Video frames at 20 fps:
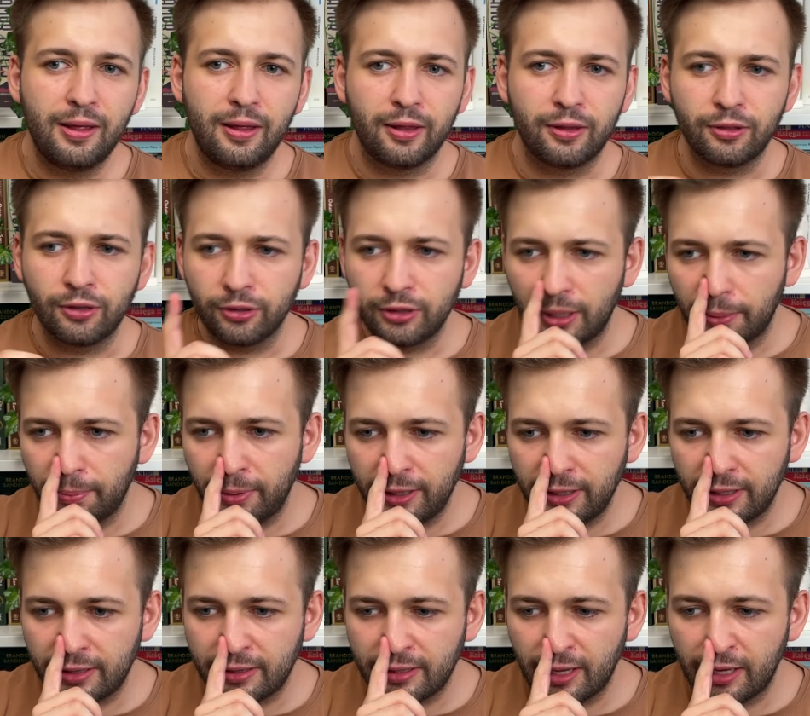
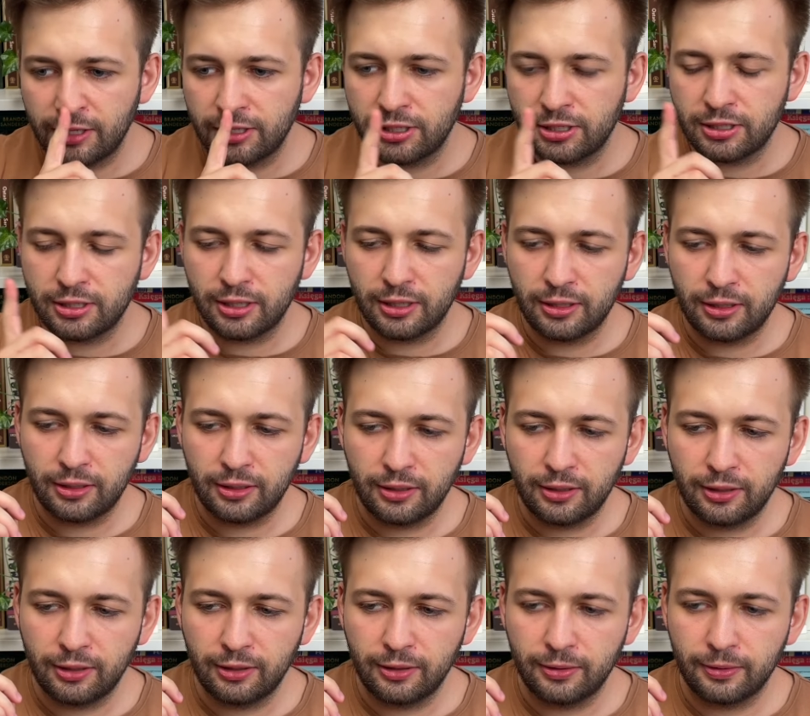Notabene też, e,
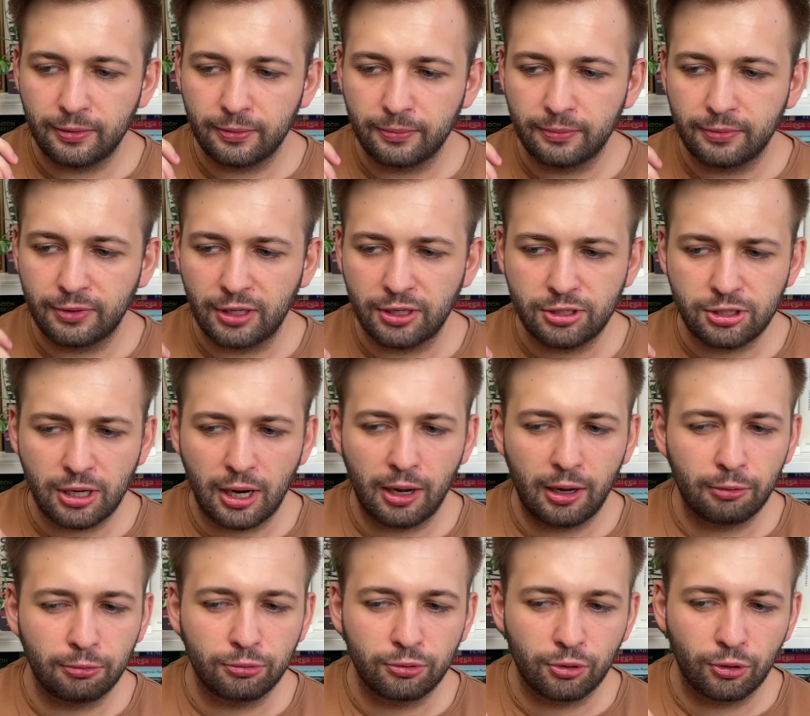też
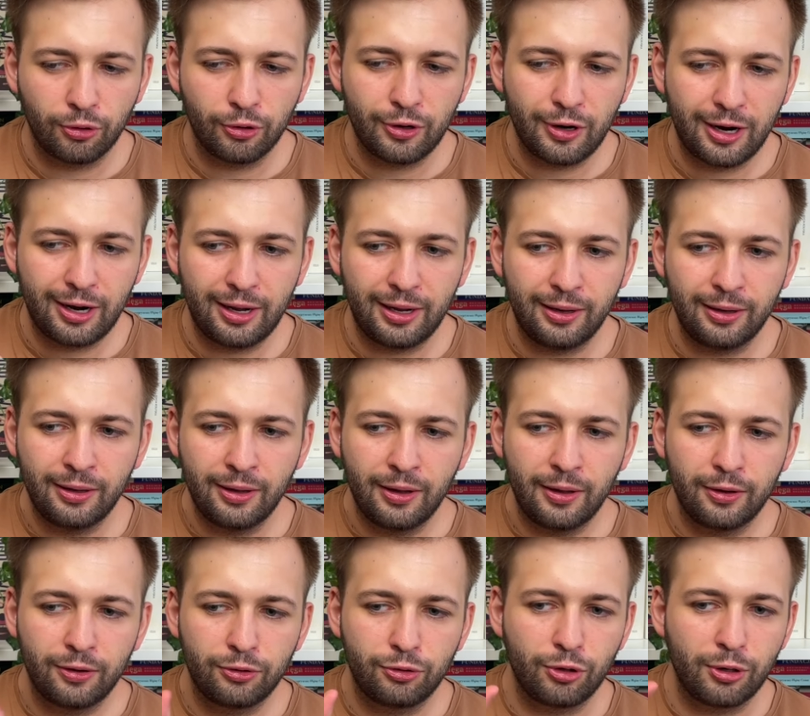autora,
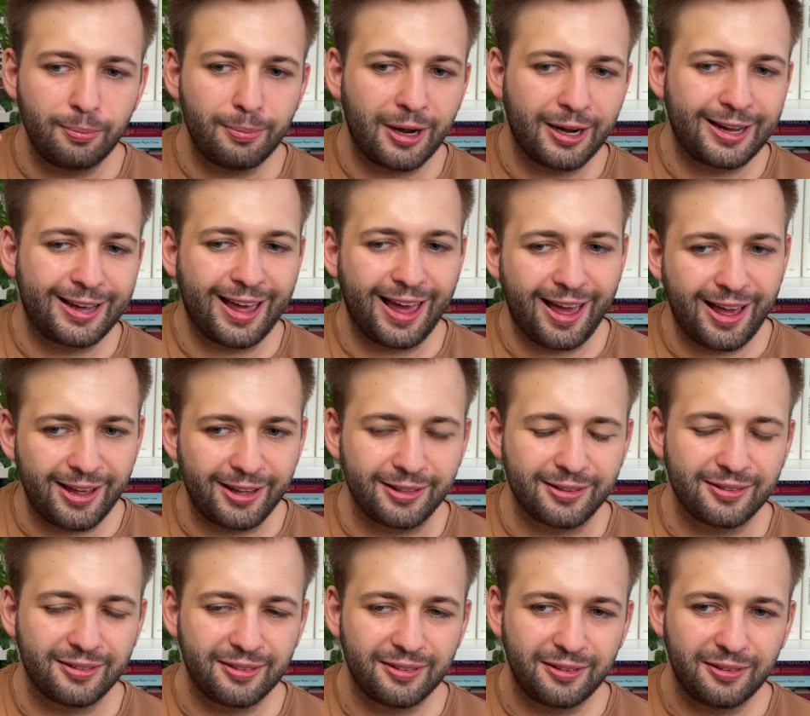który ma Kane
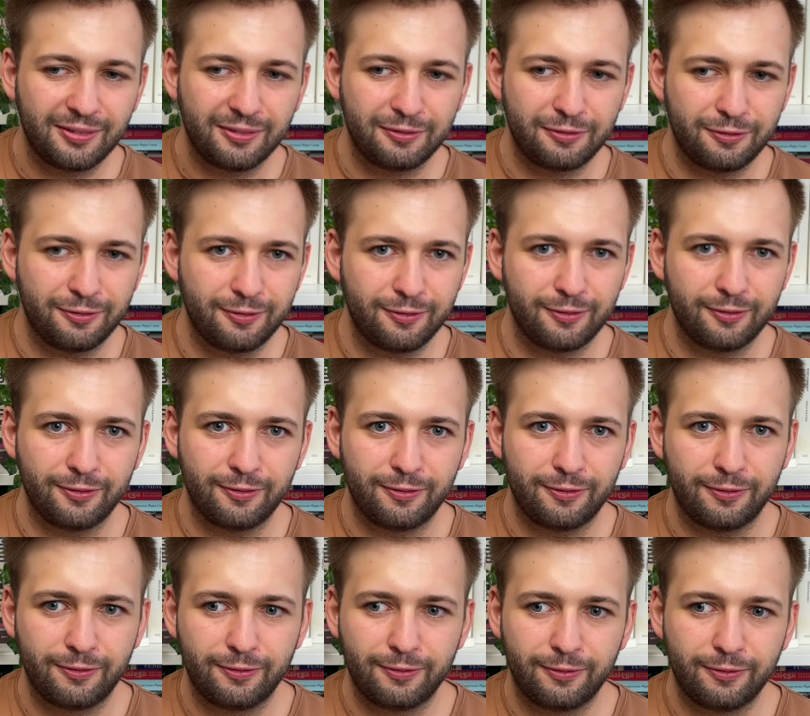w,
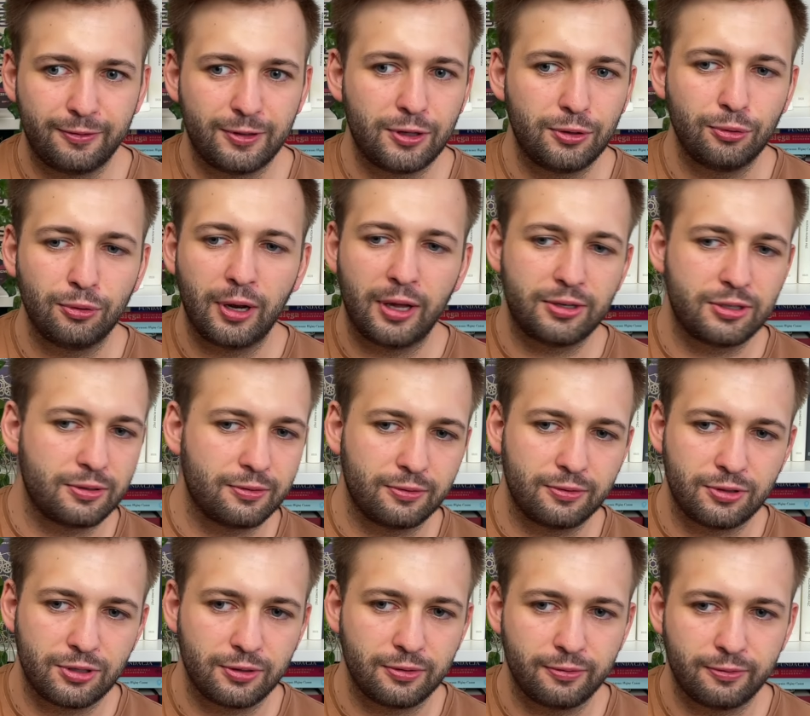w tytule czy,
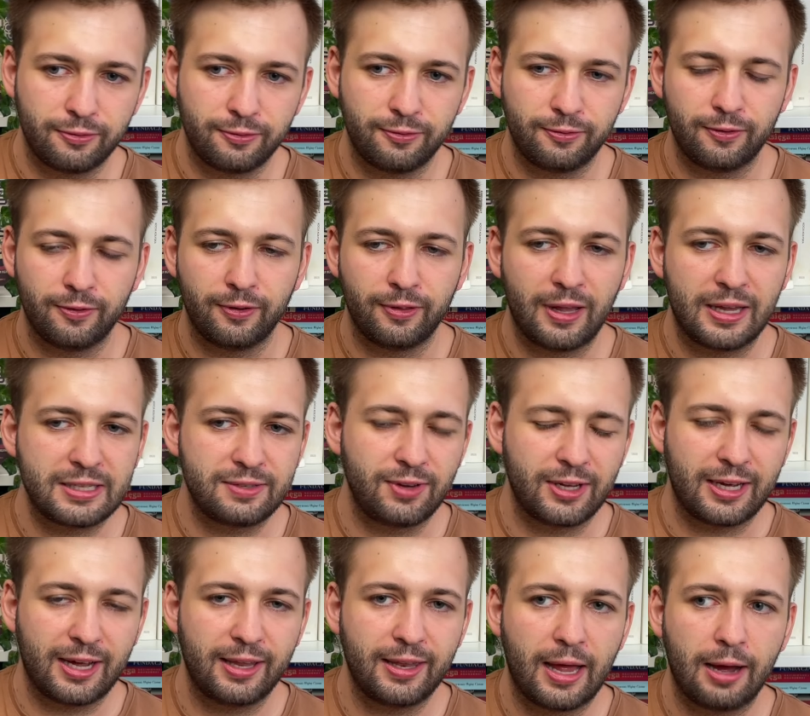czy w nazwie
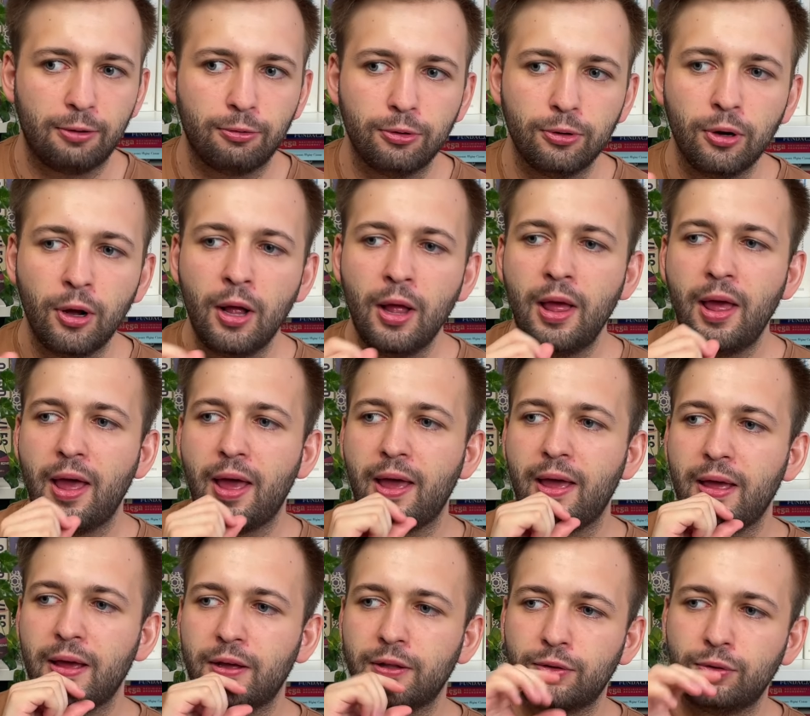kanału,
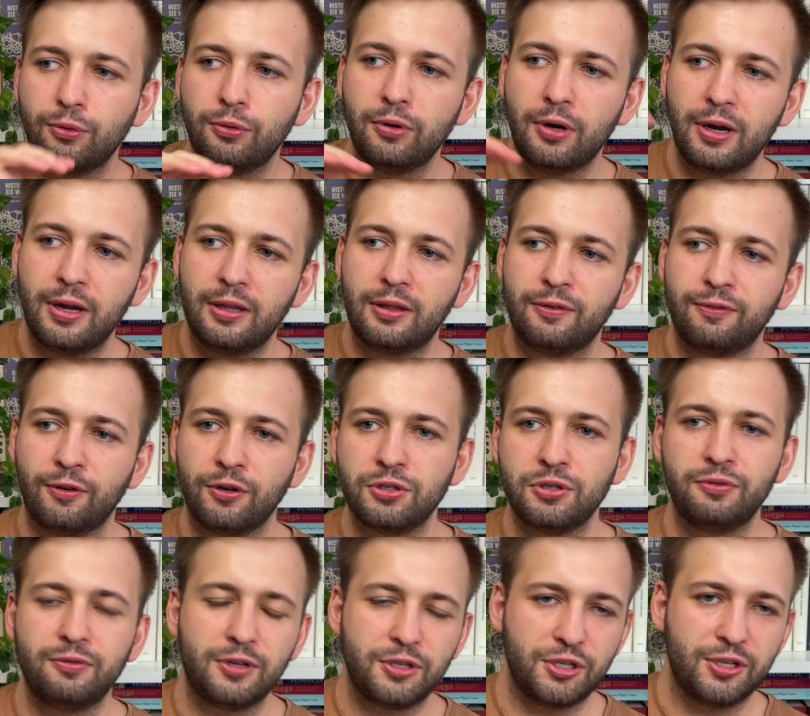e, który
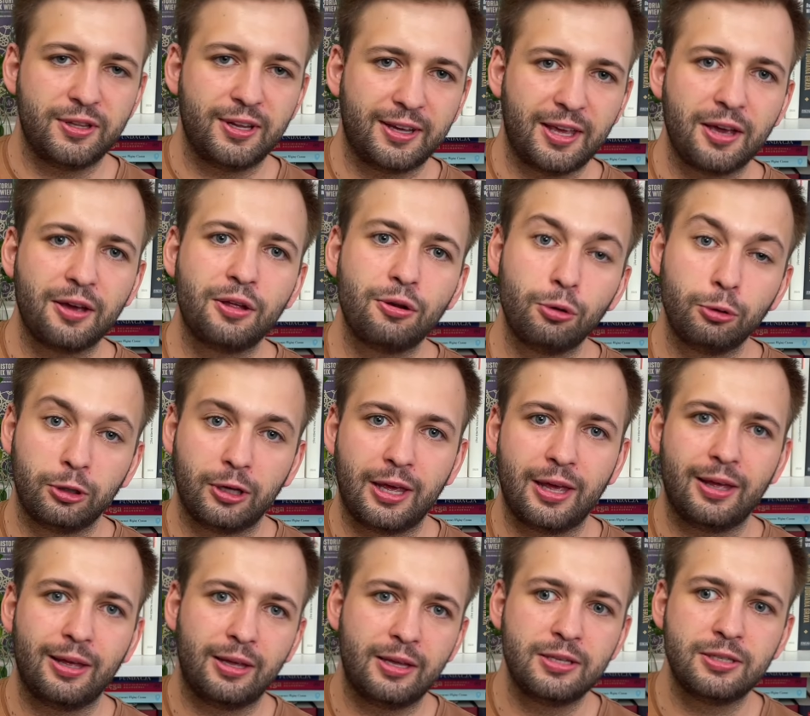tworzył właśnie takie
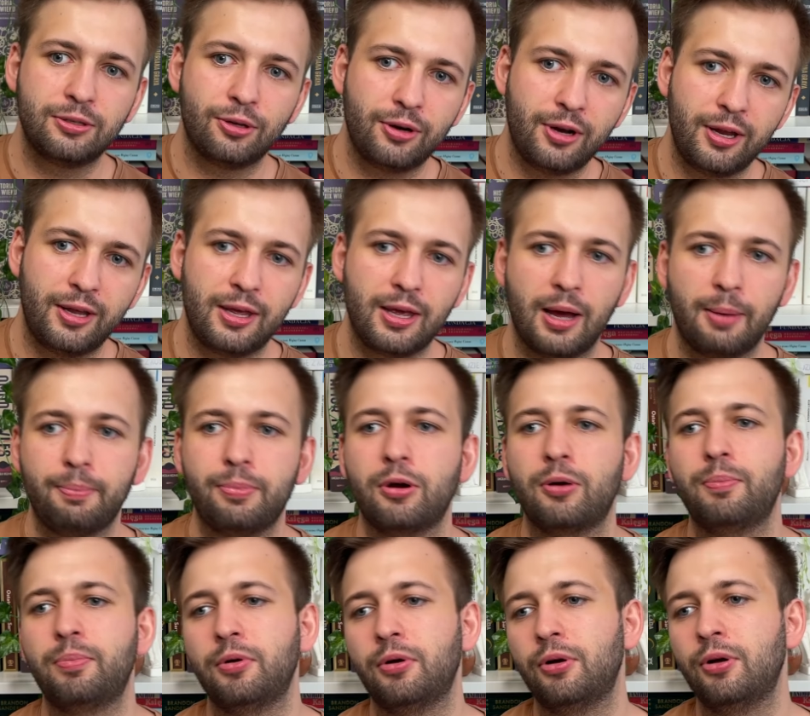krótkie historyjki a
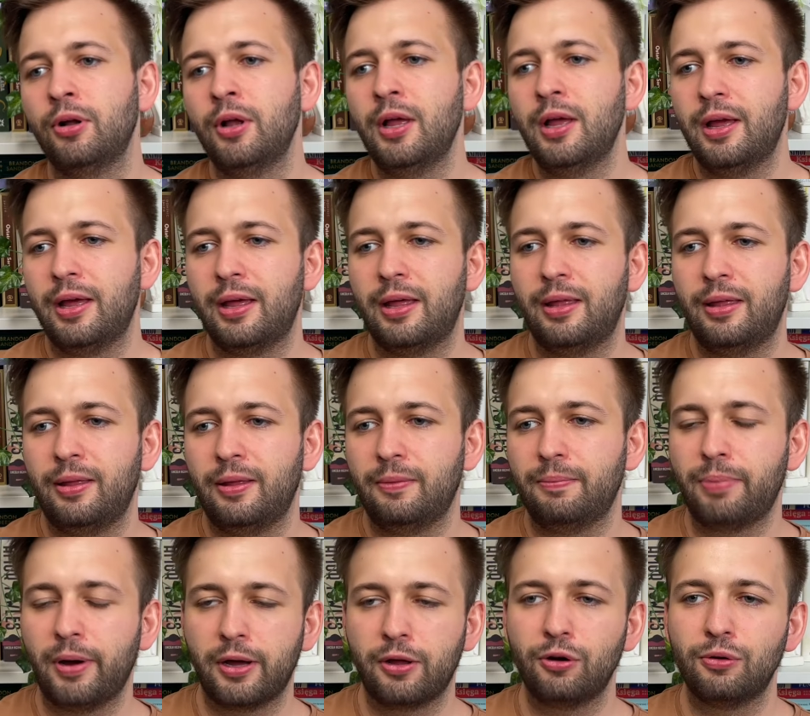propos e,
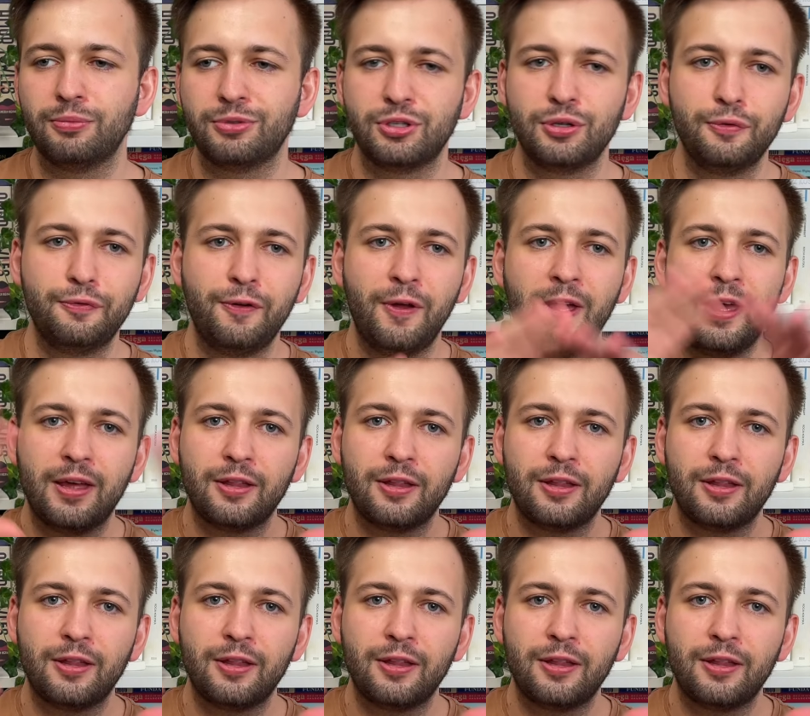backroomsów.